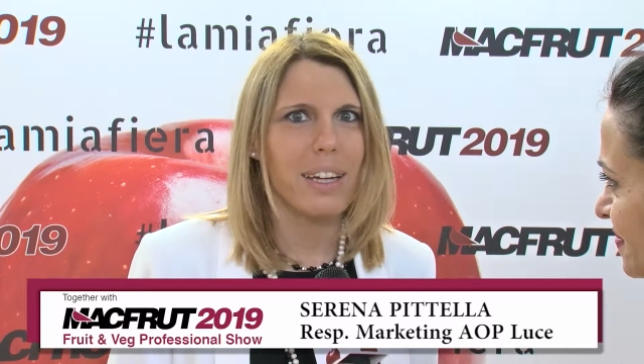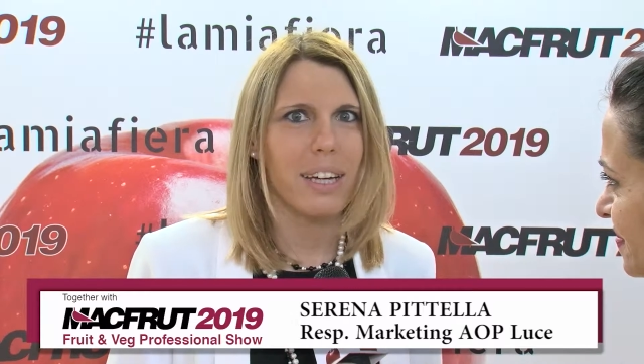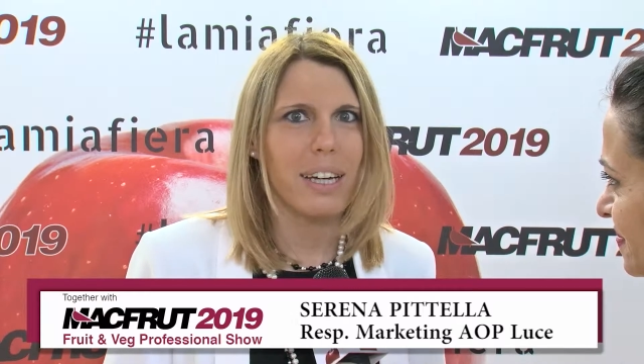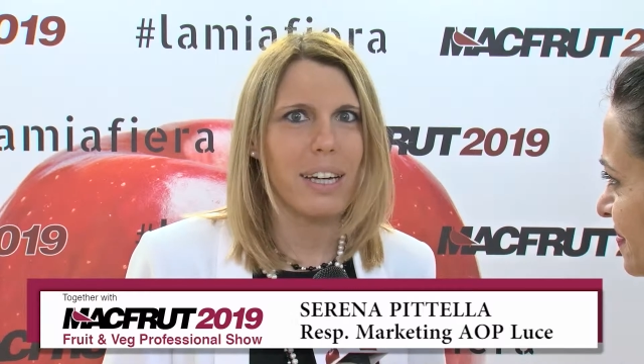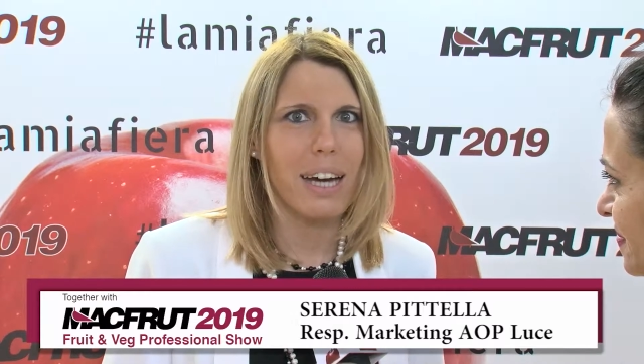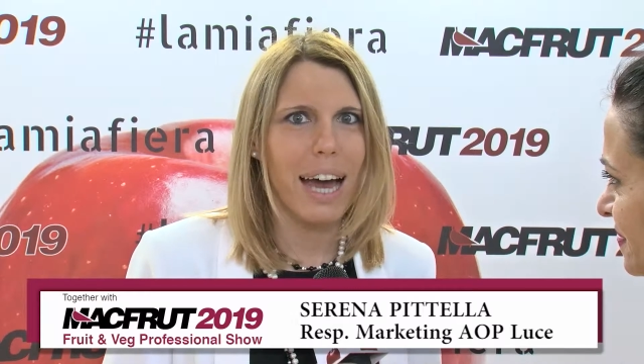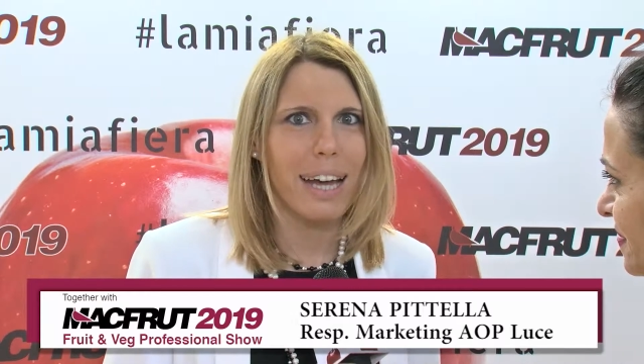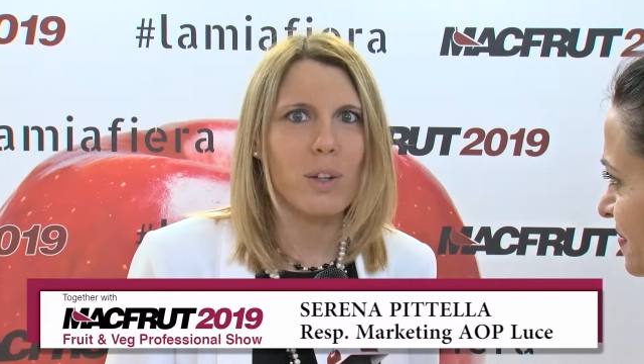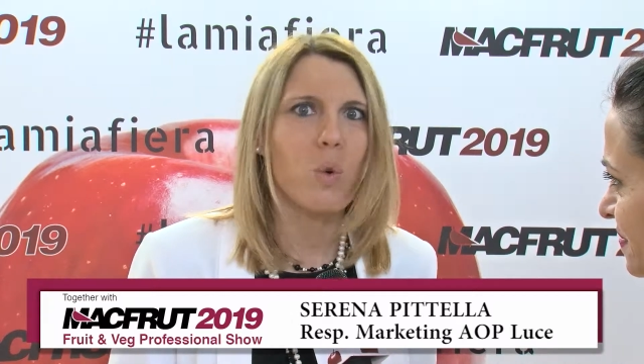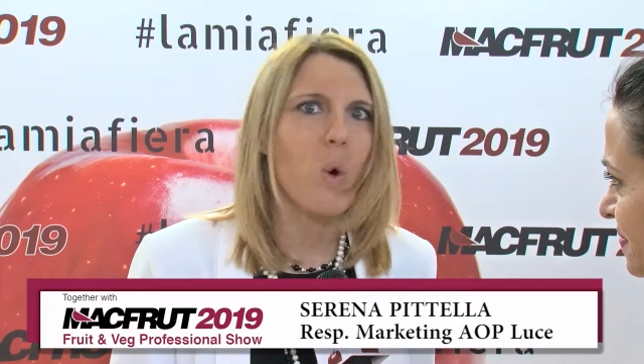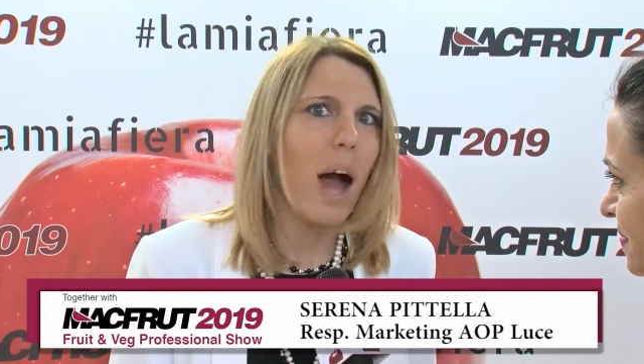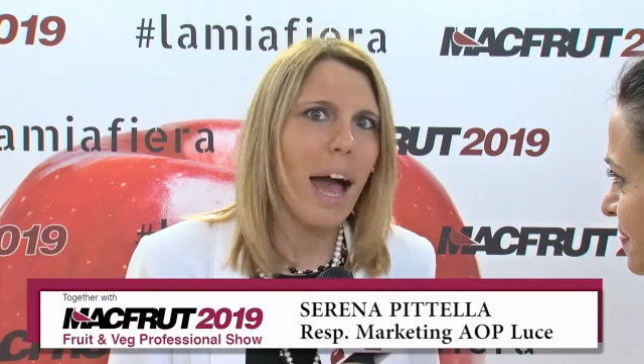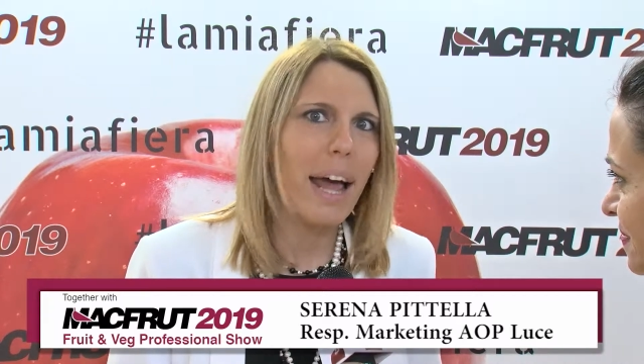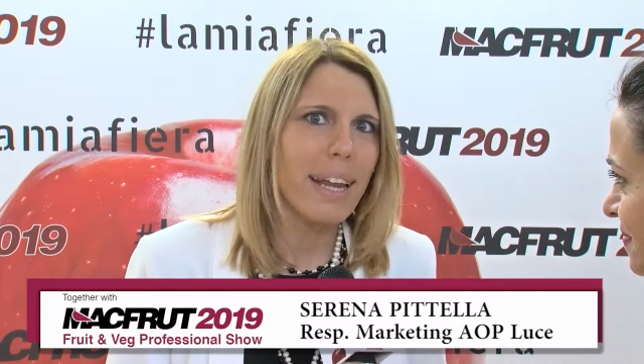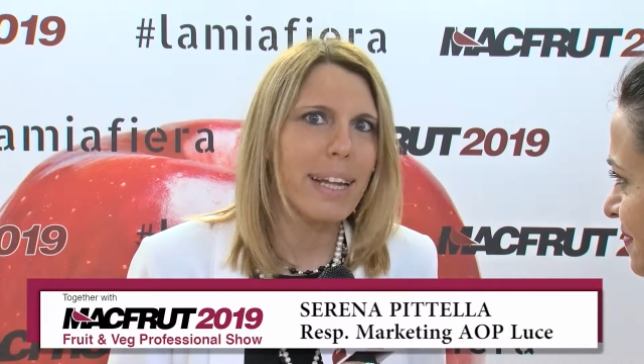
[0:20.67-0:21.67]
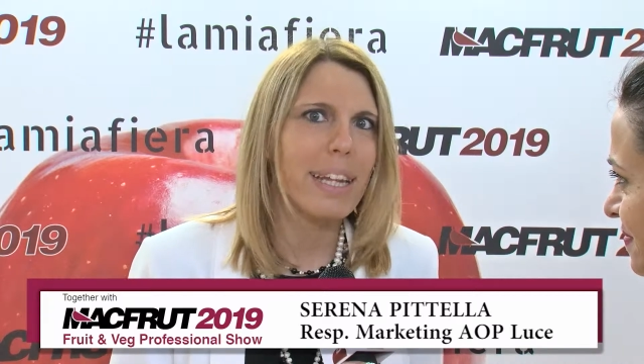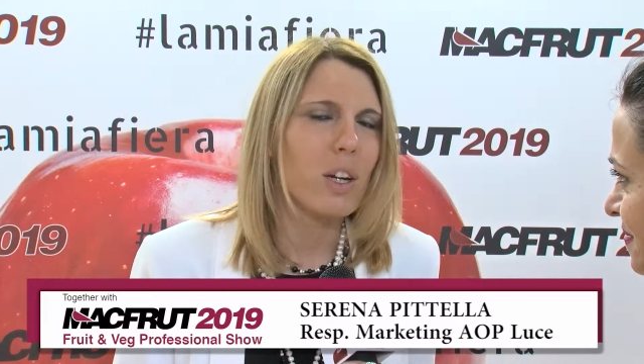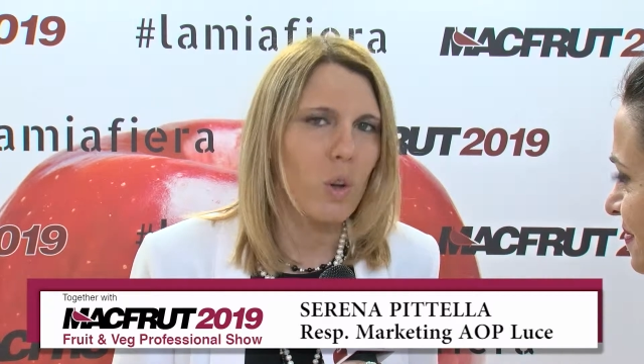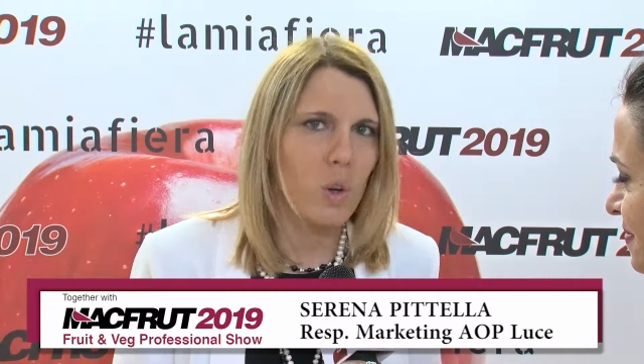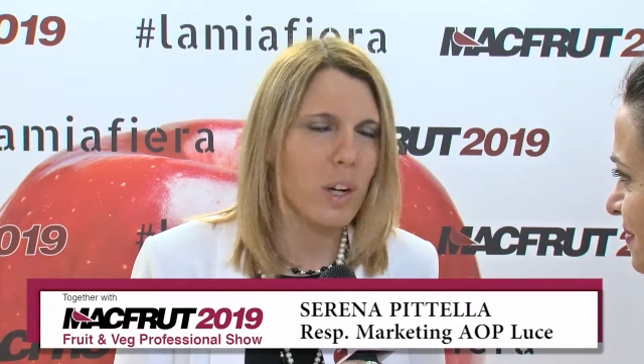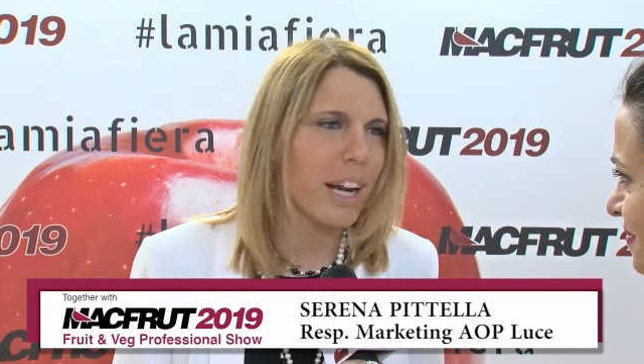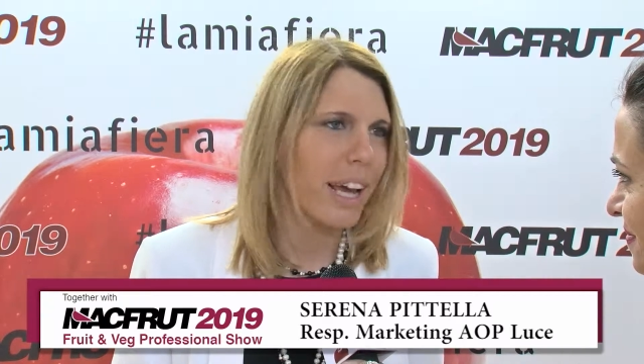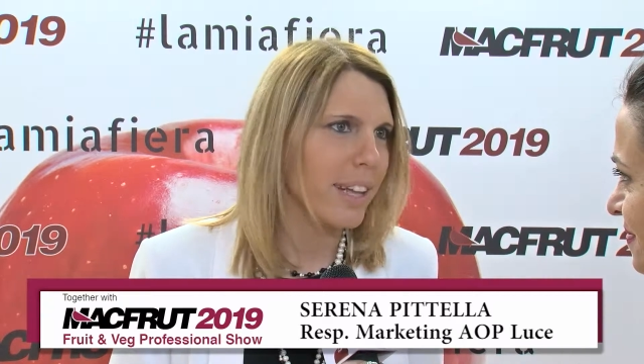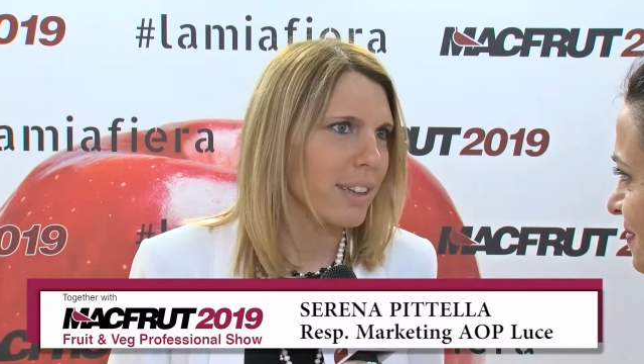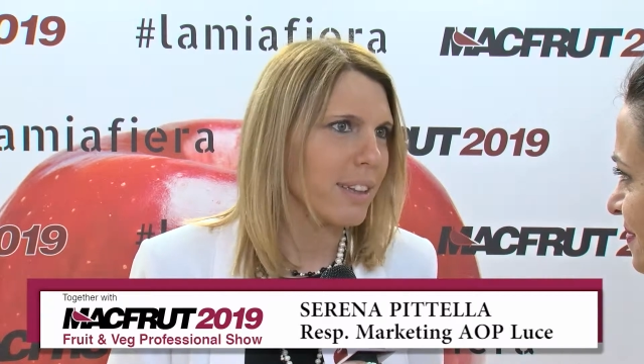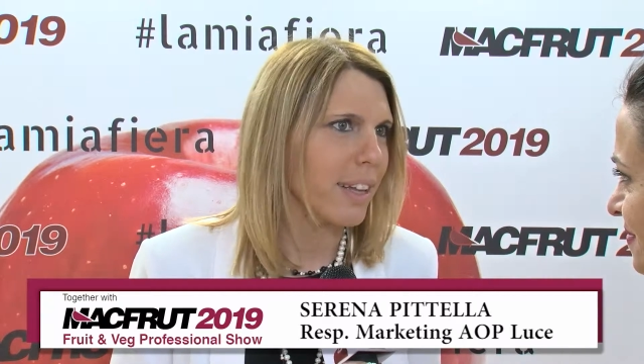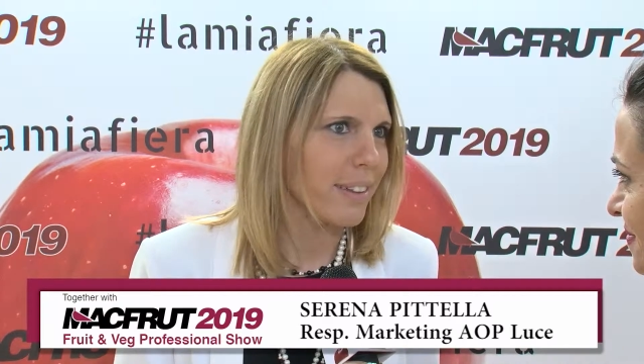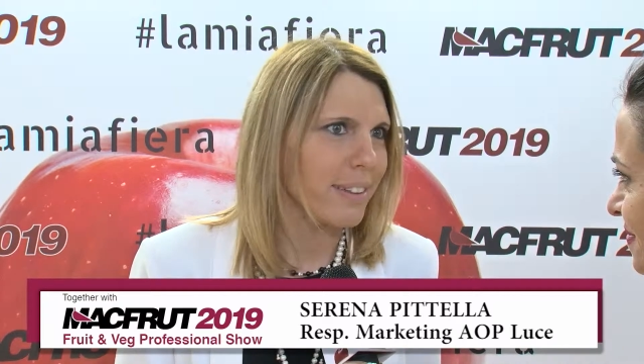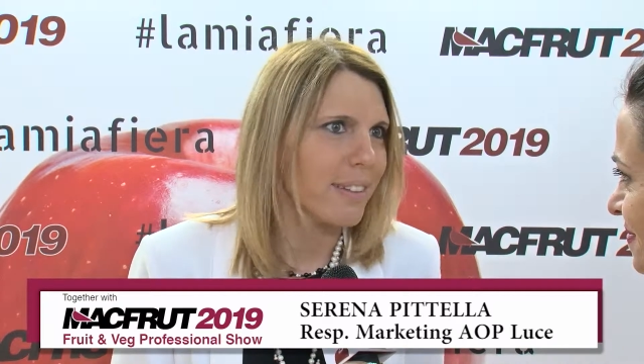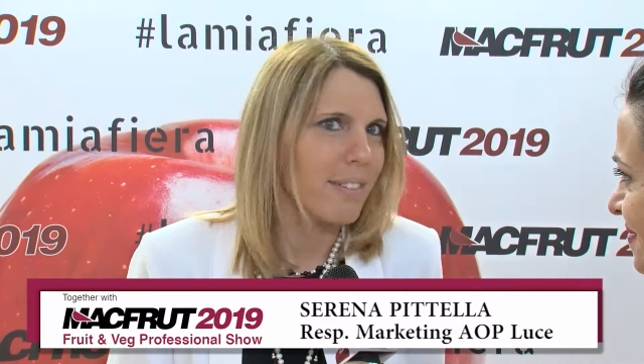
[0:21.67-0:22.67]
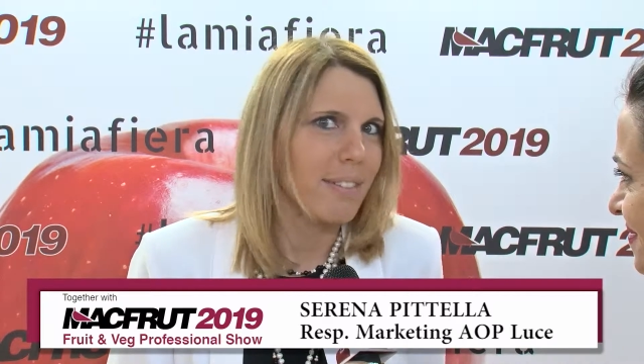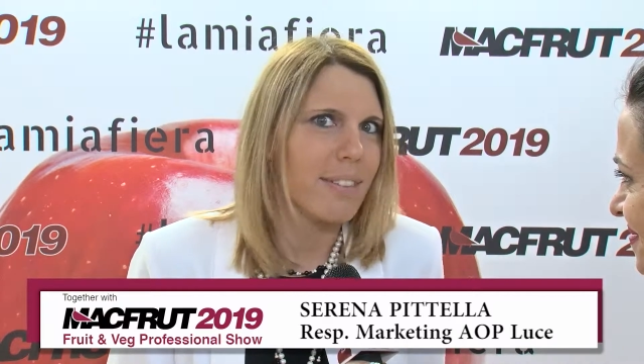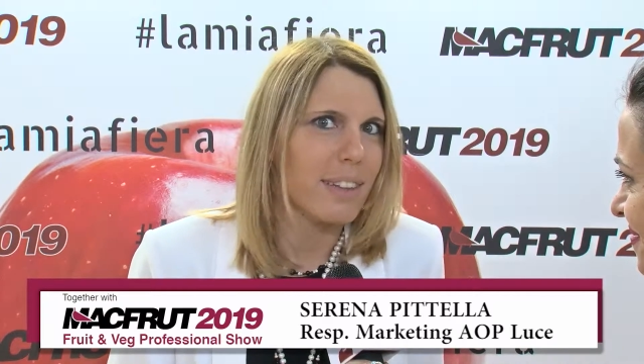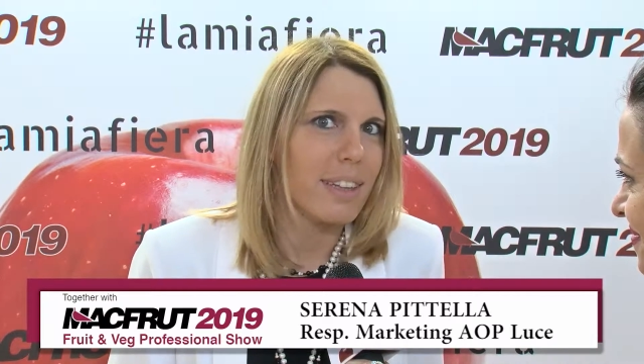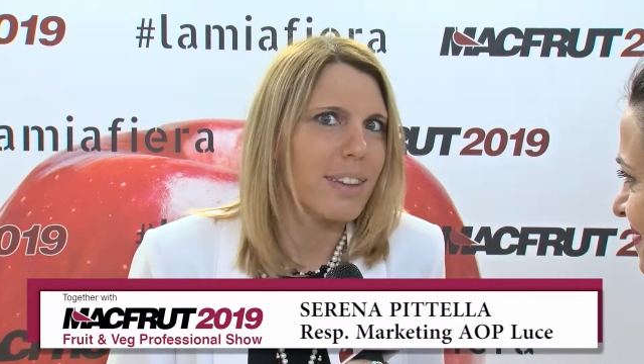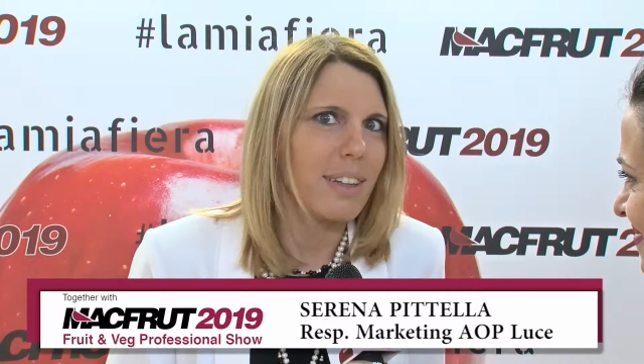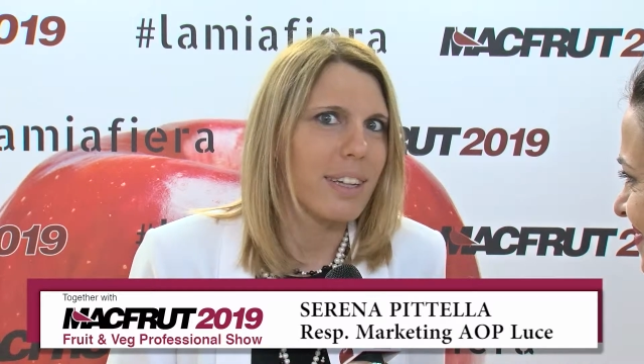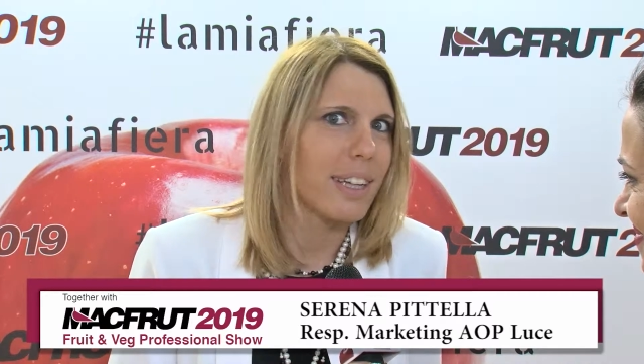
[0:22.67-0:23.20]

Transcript: annuale ricorrente mh, mm,